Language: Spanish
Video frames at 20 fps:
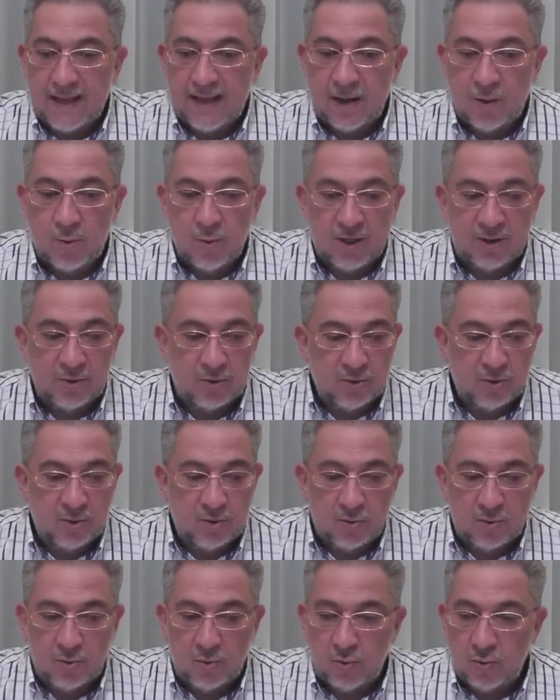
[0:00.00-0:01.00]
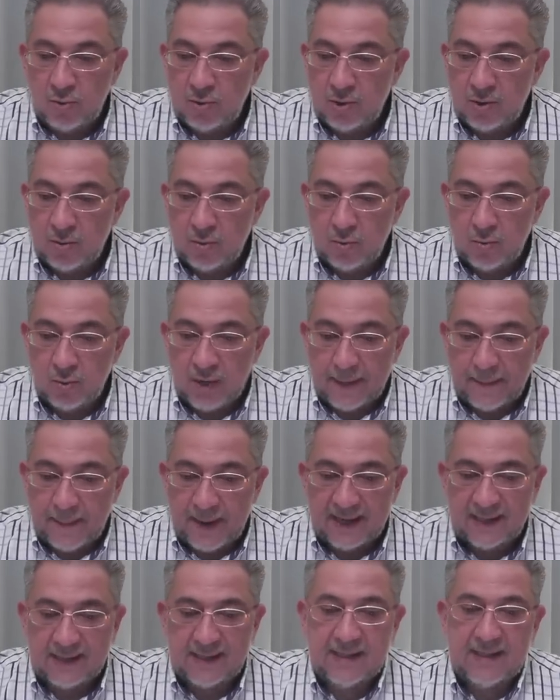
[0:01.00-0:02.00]
en cuanto una
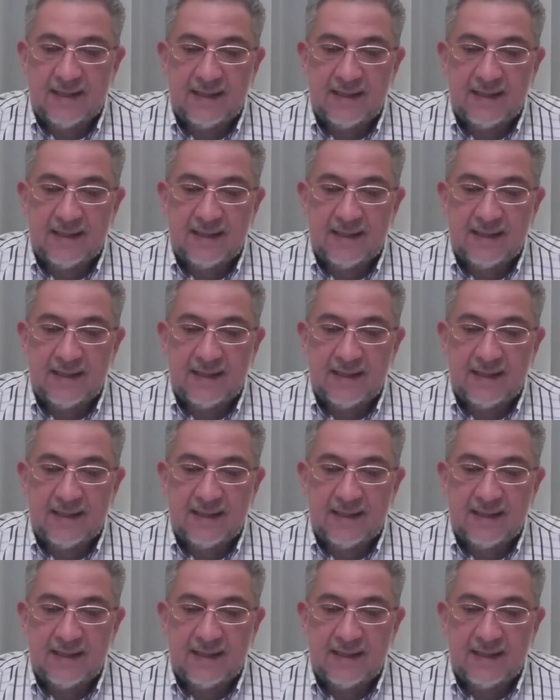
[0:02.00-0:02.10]
parte